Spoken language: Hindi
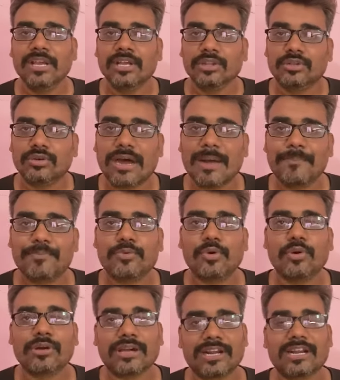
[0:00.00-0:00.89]
तो आपको
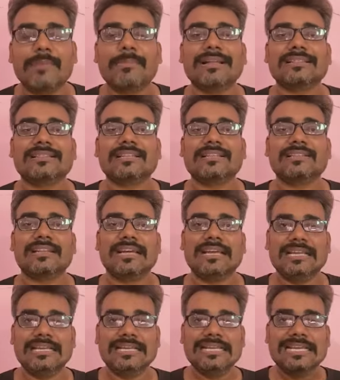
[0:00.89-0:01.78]
करना मात्र इतना
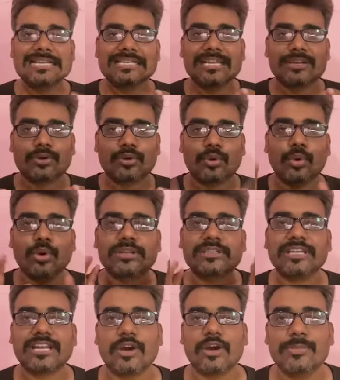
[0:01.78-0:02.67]
है कि कोड
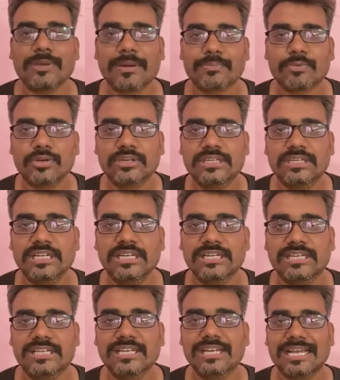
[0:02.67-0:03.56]
दे रहा हूं मैं आपको डी
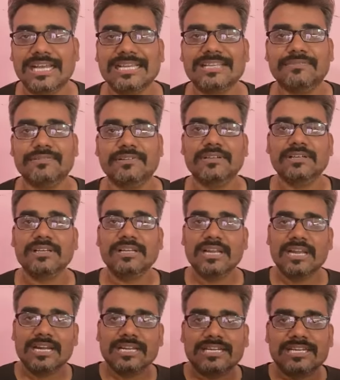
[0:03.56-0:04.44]
टी लाइव
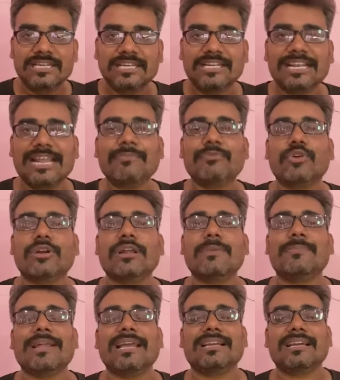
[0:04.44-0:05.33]
डिड लाइफ कोड
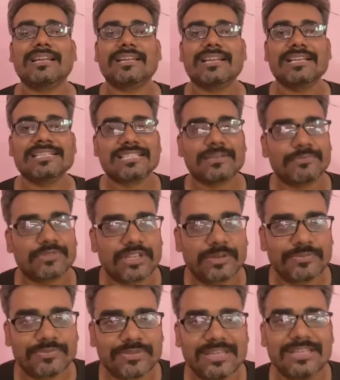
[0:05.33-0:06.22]
अप्लाई करके
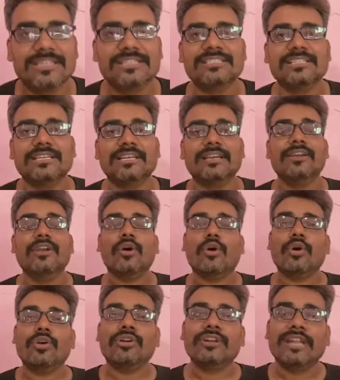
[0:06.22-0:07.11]
सब्सक्रिप्शन लीजिए
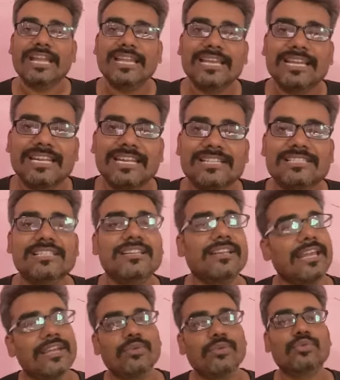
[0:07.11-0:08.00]
और नई एनर्जी
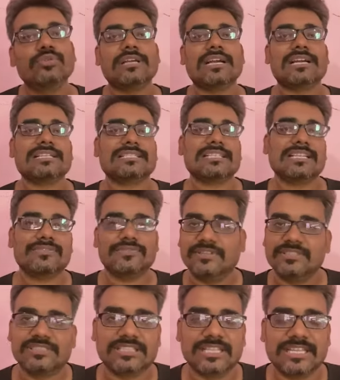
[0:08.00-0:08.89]
नई ऊर्जा के साथ फिर
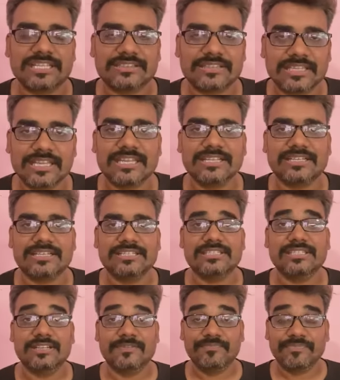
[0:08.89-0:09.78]
से तैयारी
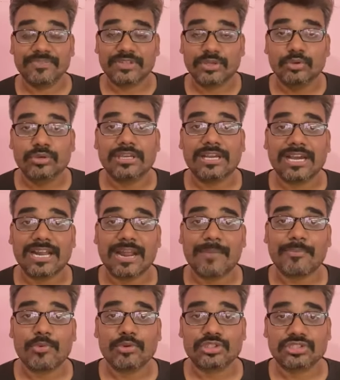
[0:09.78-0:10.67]
कीजिए क्योंकि अगर
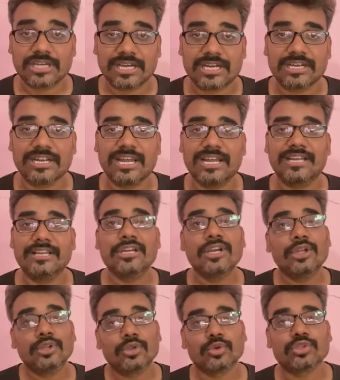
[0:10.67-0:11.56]
आपको कुछ करना है
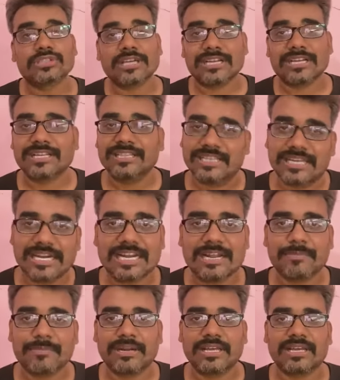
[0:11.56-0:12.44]
तो कुछ करके दिखाना
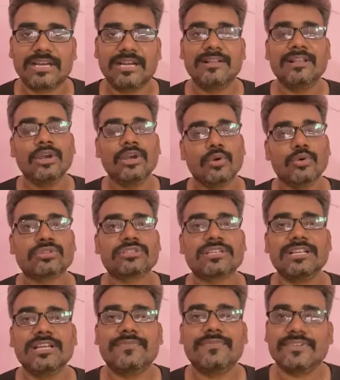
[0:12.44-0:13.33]
पड़ेगा उसके
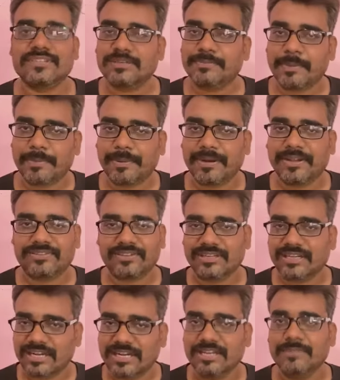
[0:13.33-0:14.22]
लिए फिर से प्रिपरेशन
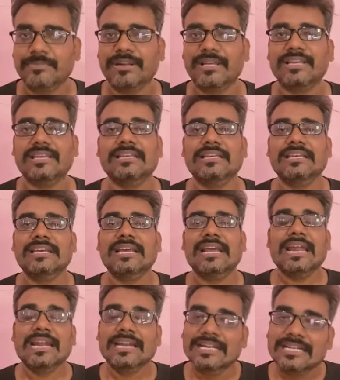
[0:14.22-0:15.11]
करनी पड़ेगी
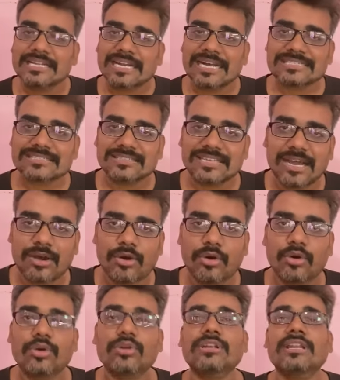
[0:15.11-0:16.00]
निराश ना
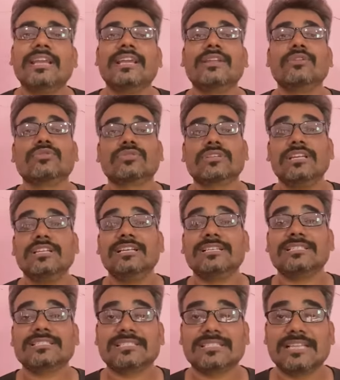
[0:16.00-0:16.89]
हो लेकिन उसके लिए
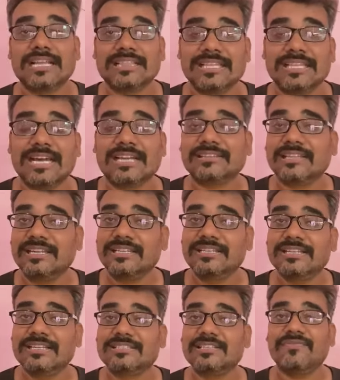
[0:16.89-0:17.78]
शानदार
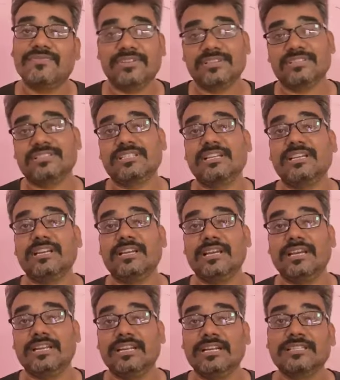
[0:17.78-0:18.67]
तरीके से फिर से
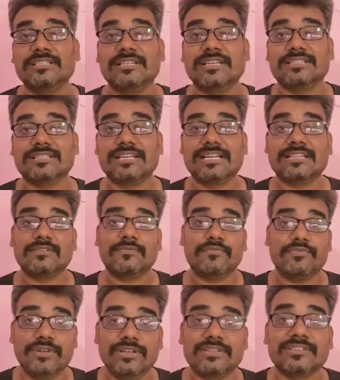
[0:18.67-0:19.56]
एनर्जी के साथ
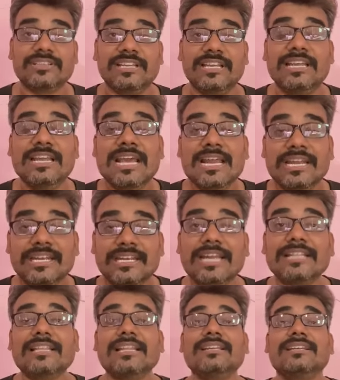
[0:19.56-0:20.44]
फिर से
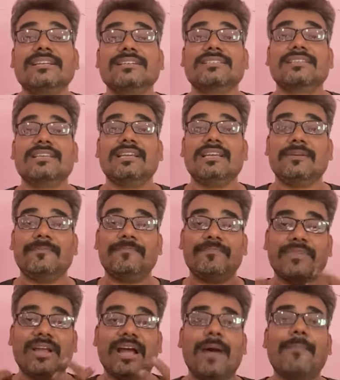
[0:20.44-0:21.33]
नए तरीके से
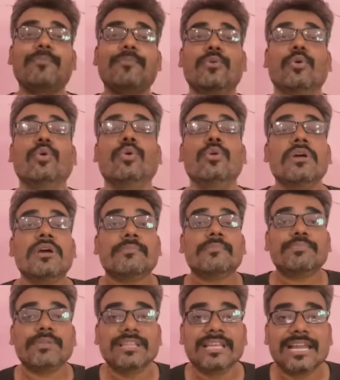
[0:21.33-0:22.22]
आपको
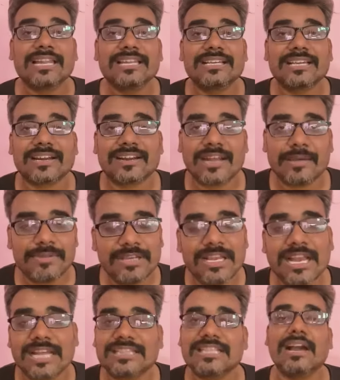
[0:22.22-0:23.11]
तैयारी करना भी
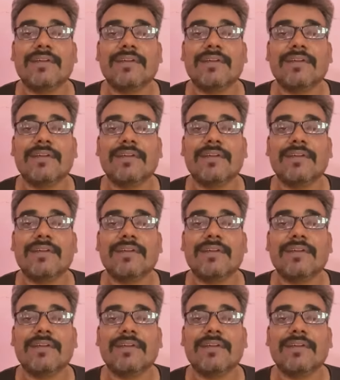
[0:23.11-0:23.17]
अति